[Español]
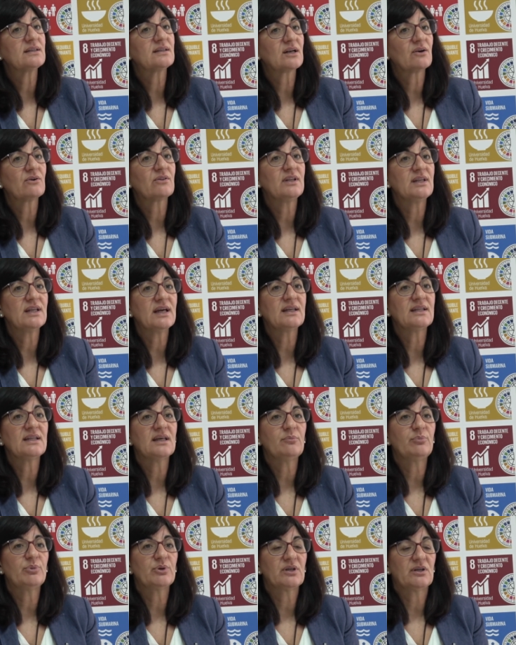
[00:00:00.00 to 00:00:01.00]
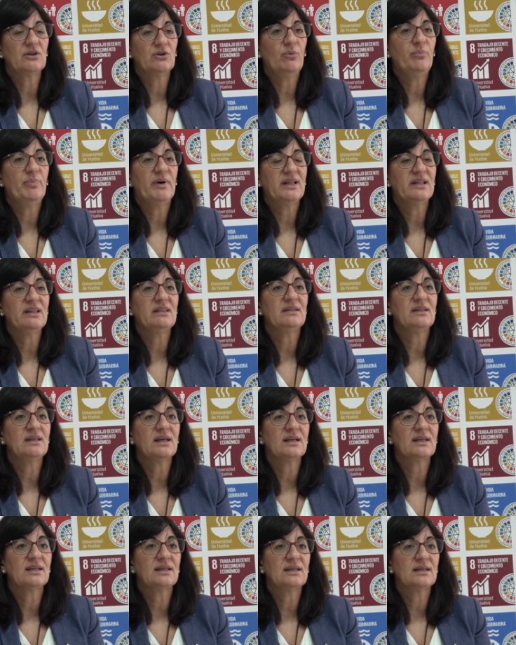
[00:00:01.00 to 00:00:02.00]
extraordinarias porque nos
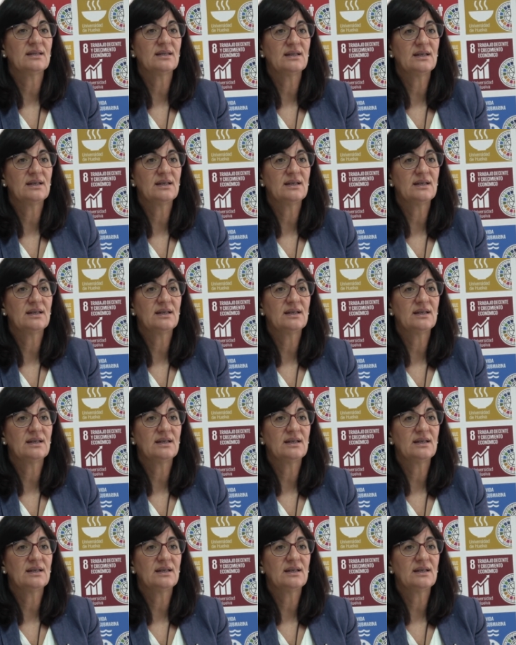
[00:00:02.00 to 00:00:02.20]
parecía que,